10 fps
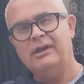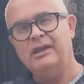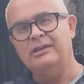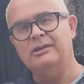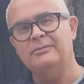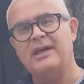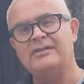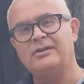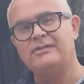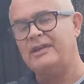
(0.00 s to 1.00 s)
em nome da
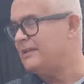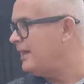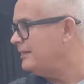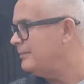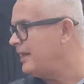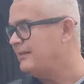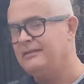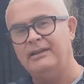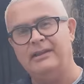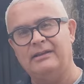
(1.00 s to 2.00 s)
Sociedade
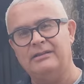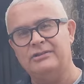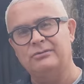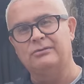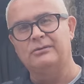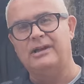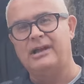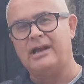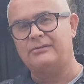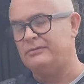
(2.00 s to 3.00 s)
Brasileira de Estudo do
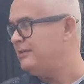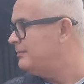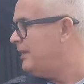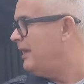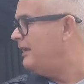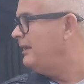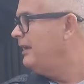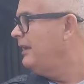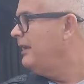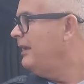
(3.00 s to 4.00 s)
Cangaço, SBEC,
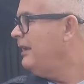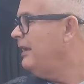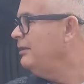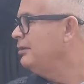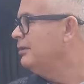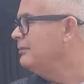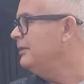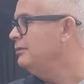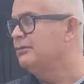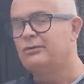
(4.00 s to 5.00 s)
em
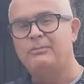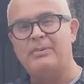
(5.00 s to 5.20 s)
nome do Grupo